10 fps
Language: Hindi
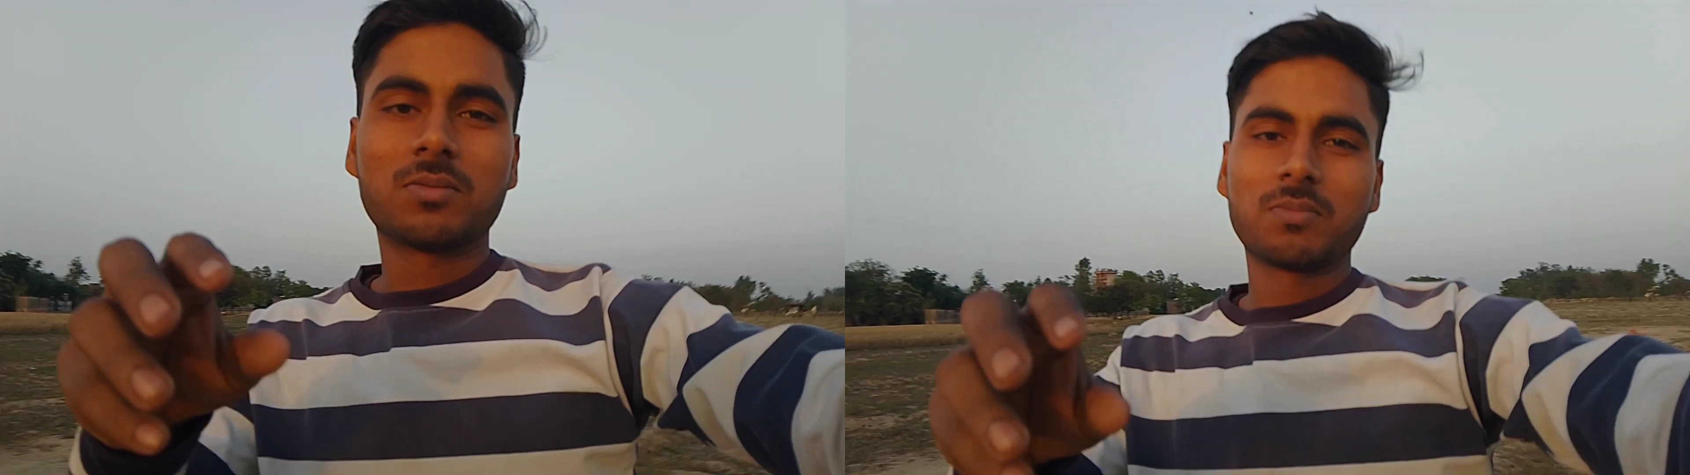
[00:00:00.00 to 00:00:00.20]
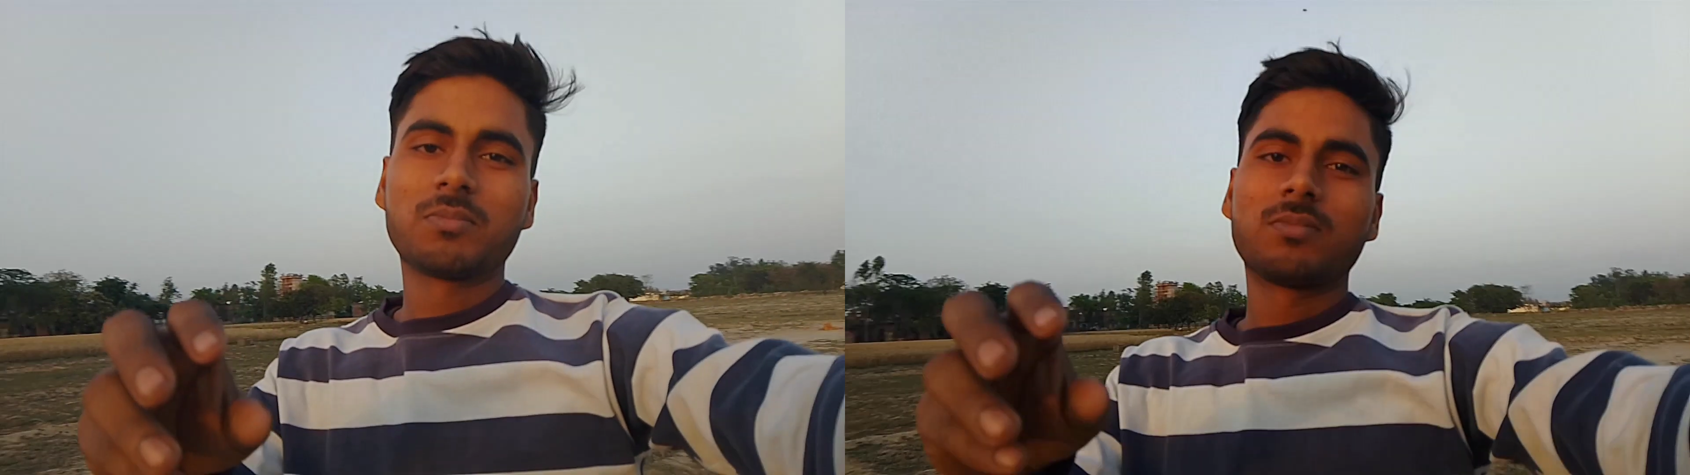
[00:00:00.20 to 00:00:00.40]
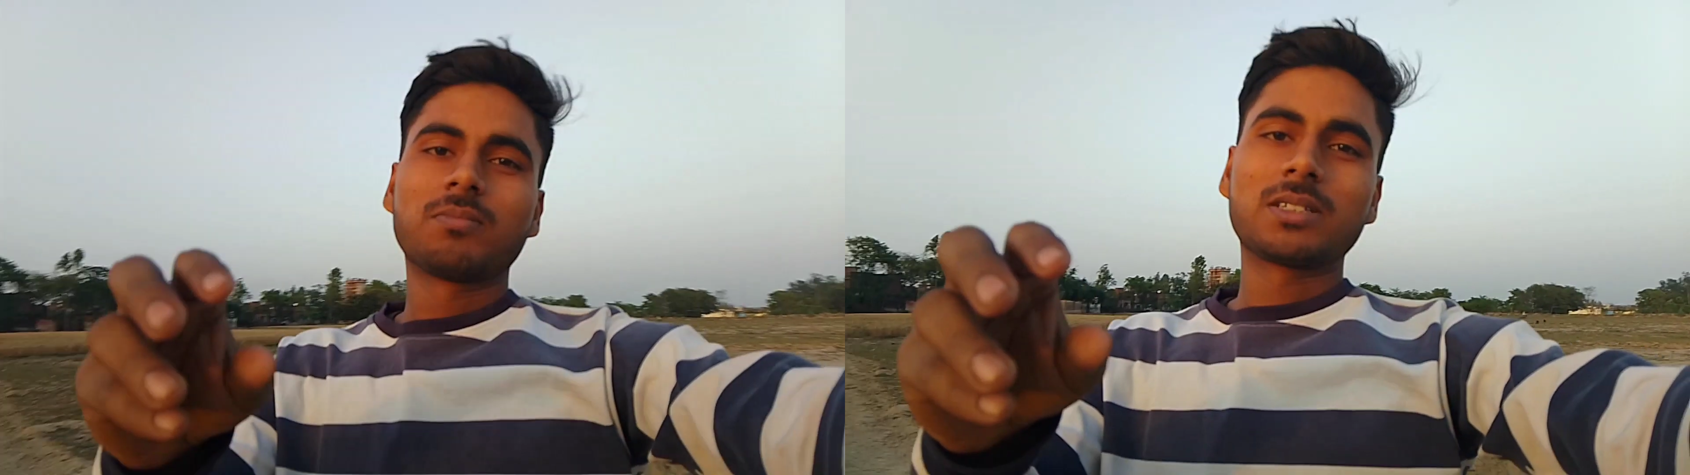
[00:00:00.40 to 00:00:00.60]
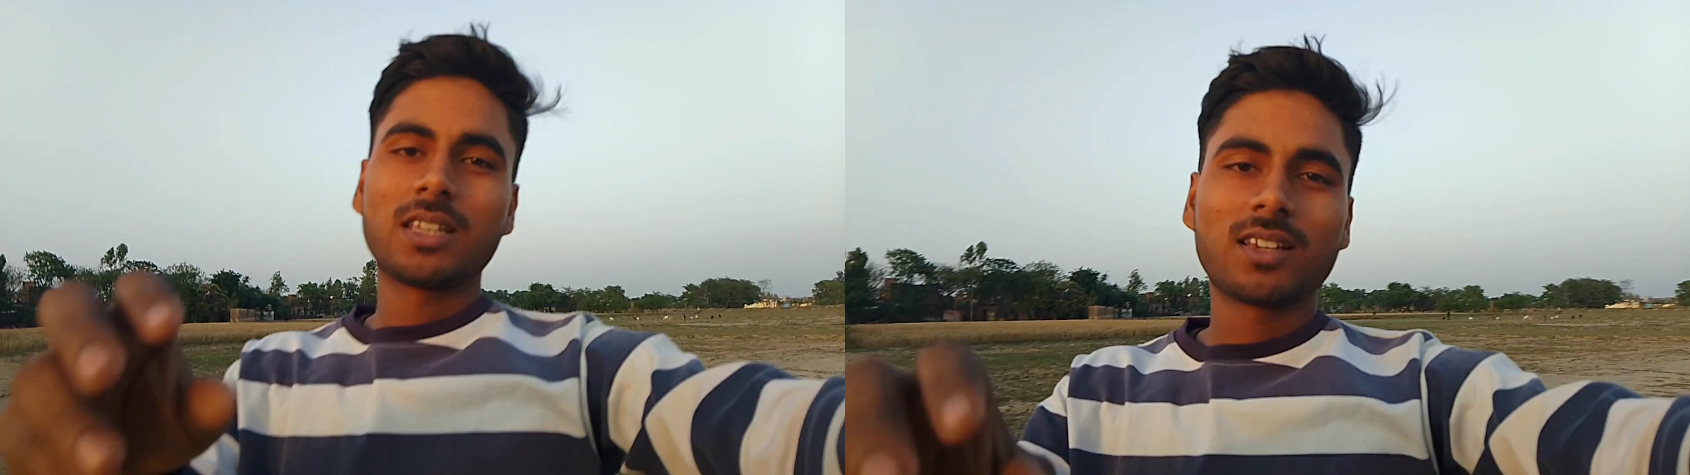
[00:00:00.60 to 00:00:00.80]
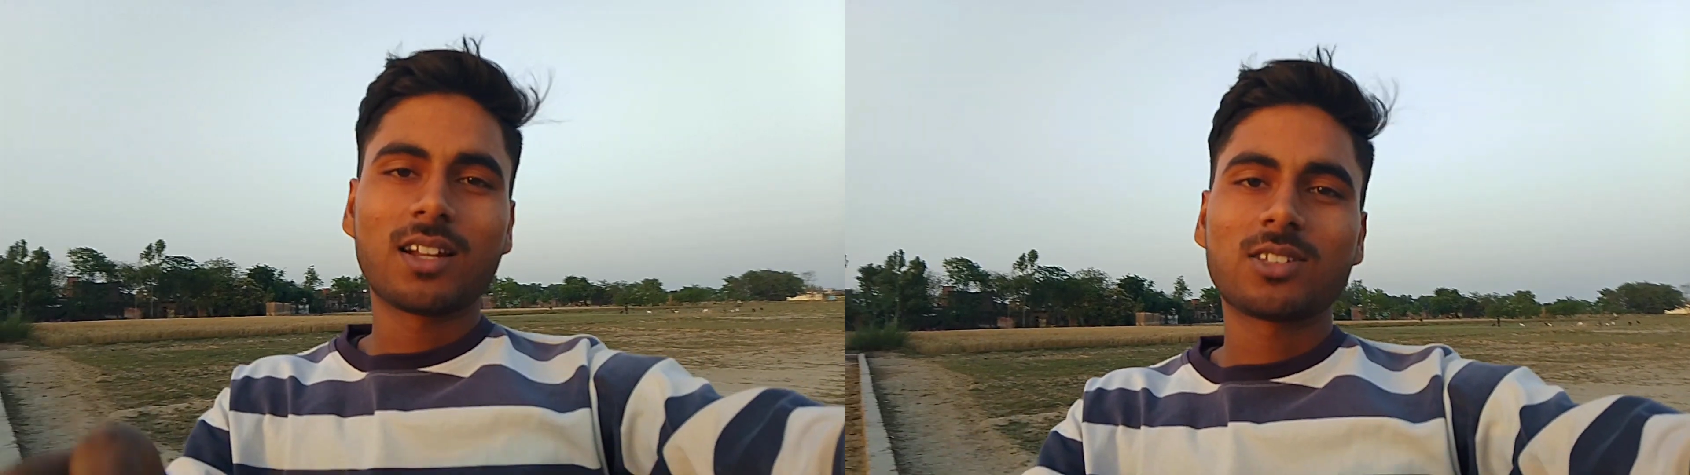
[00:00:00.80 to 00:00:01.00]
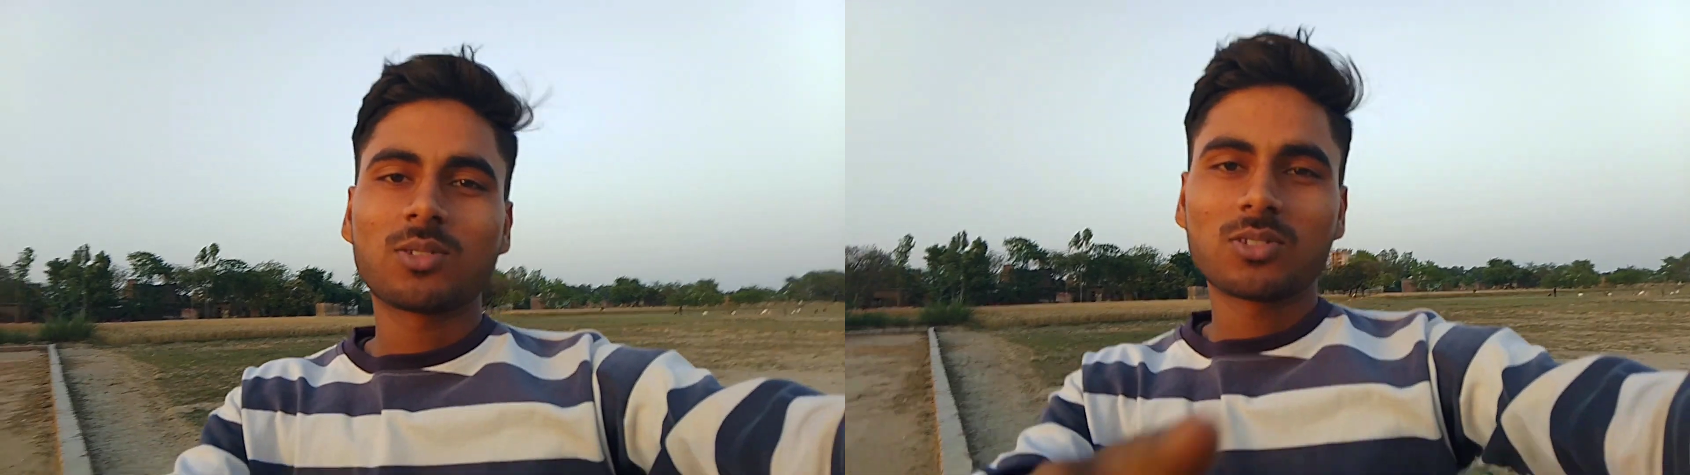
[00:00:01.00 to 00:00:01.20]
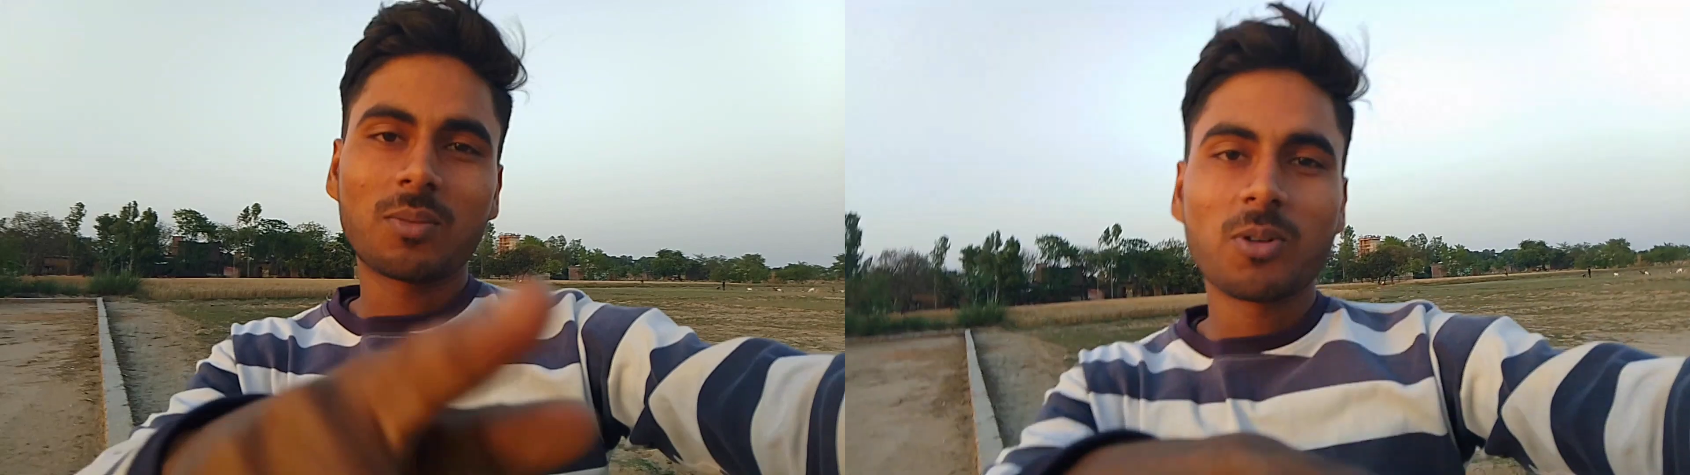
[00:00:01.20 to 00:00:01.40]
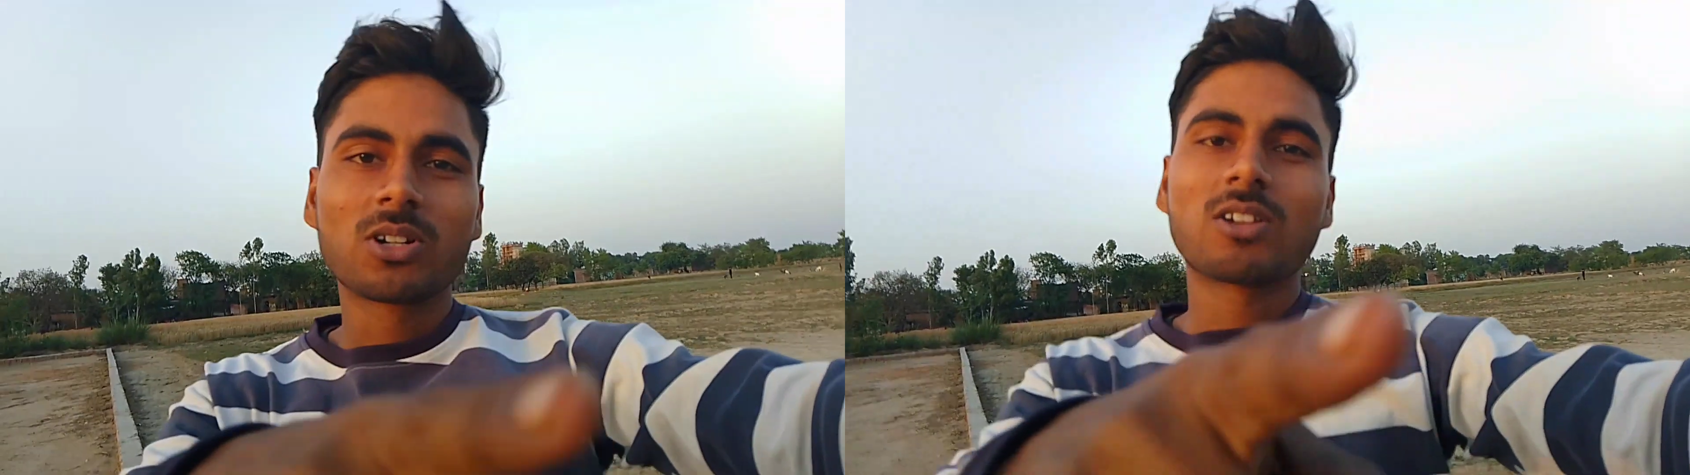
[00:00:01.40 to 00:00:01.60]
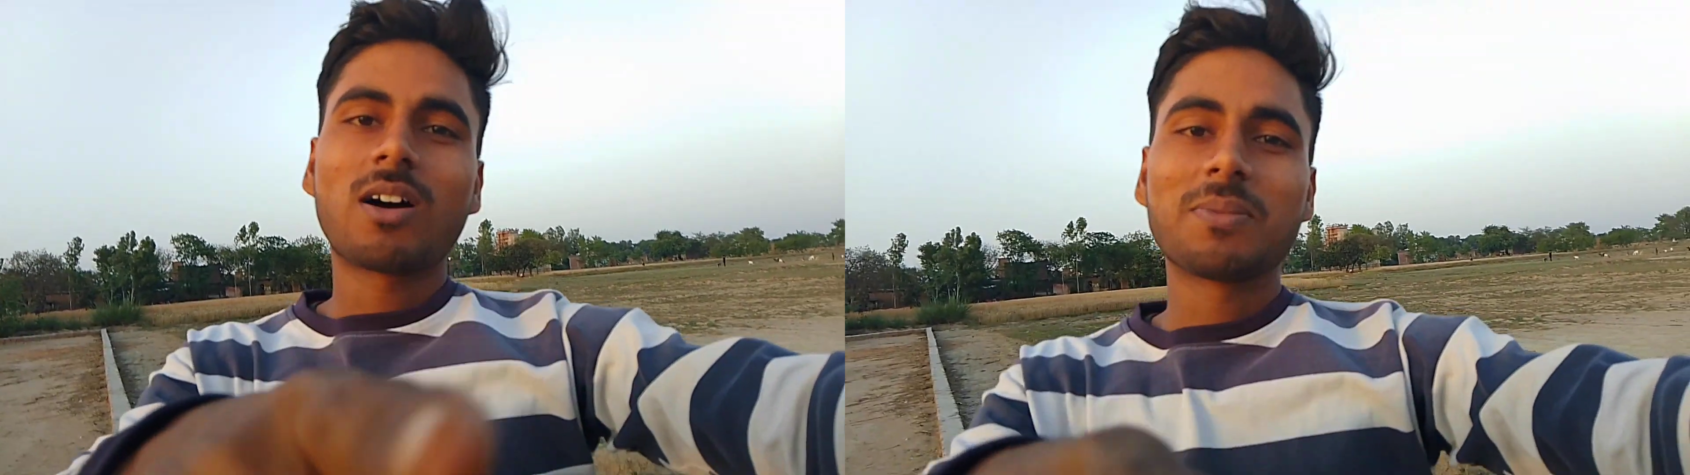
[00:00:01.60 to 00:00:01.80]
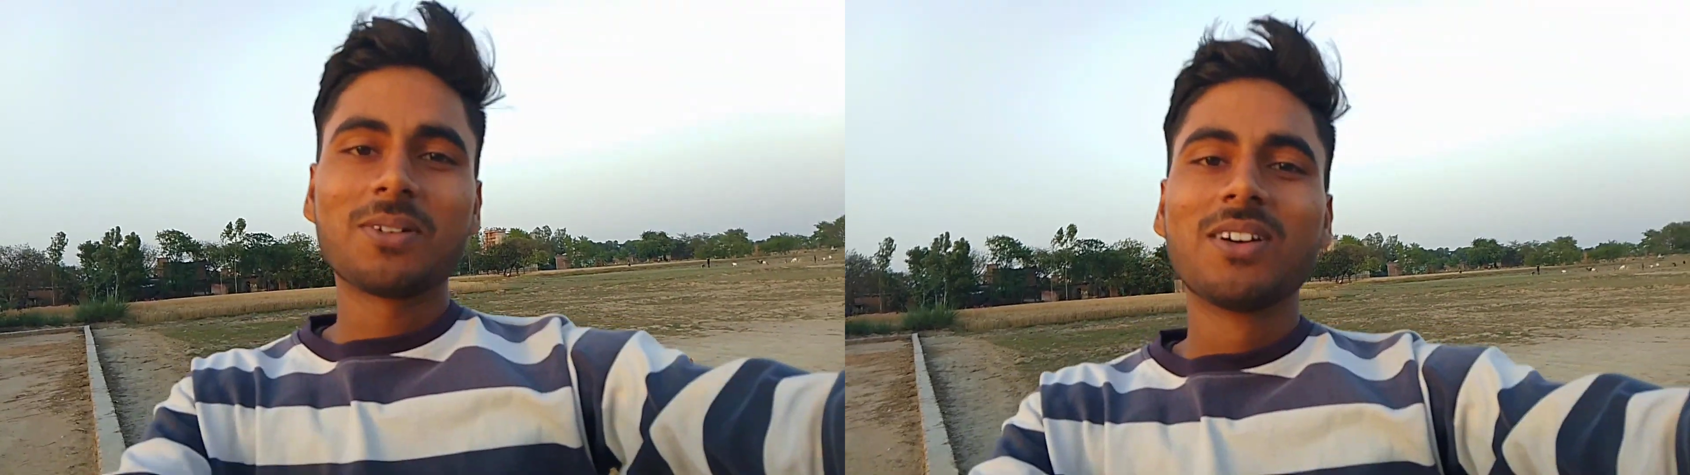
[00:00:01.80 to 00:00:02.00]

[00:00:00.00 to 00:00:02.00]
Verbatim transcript: और बस यही कहना चाहता हूँ सपोर्ट करो आप